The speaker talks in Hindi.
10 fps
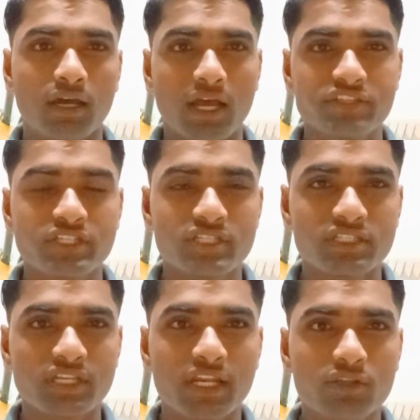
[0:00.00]
आशीष
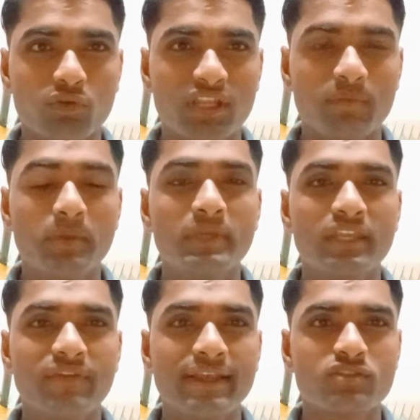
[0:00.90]
चंचलानी हो गया बीबी की
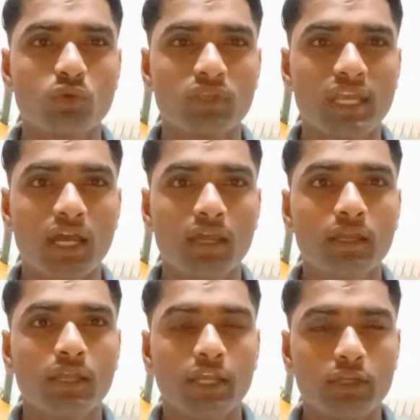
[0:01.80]
वाइंस हो गया
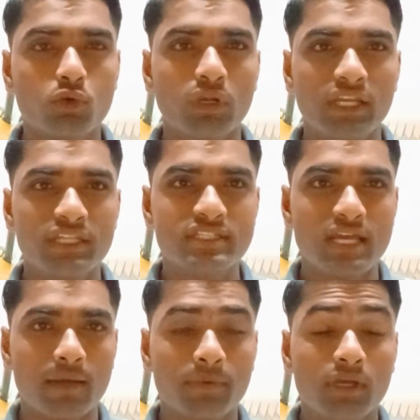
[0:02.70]
इनको ले लीजिए
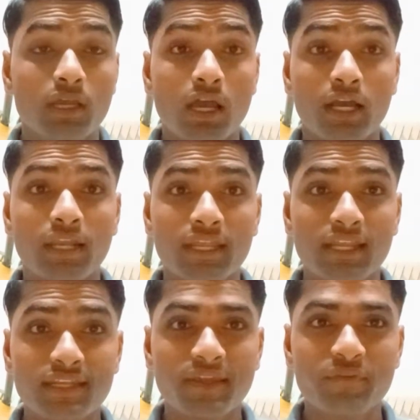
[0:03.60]
आप अगर
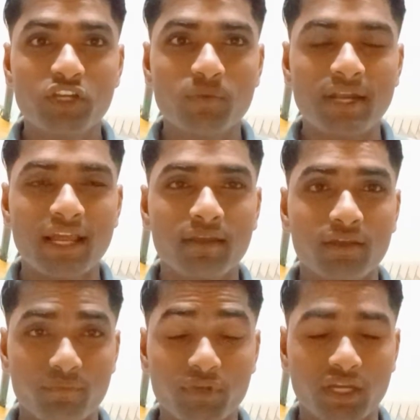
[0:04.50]
इनके वीडियो बनाए
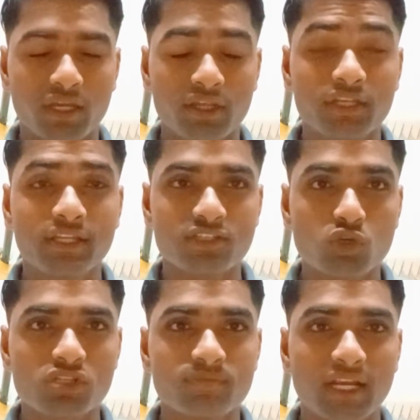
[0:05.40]
इनके
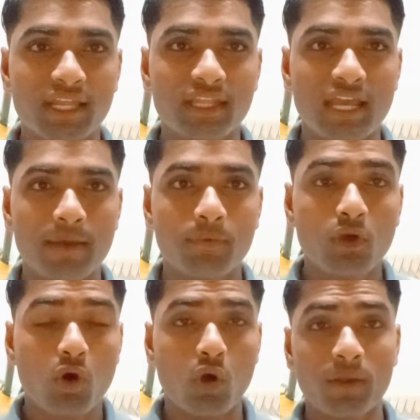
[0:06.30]
शॉर्ट्स बनाएंगे आप
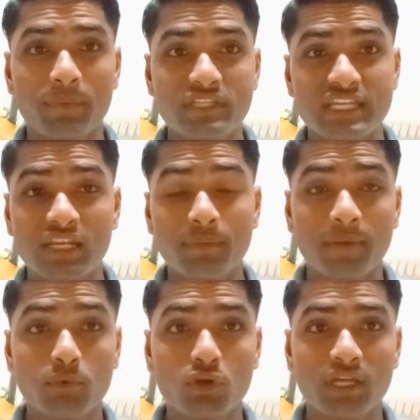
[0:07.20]
और अपने चैनल पर
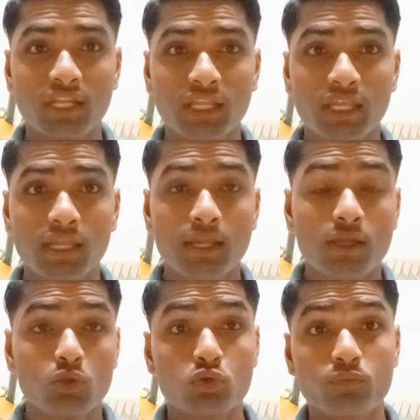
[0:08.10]
अपलोड करेंगे तो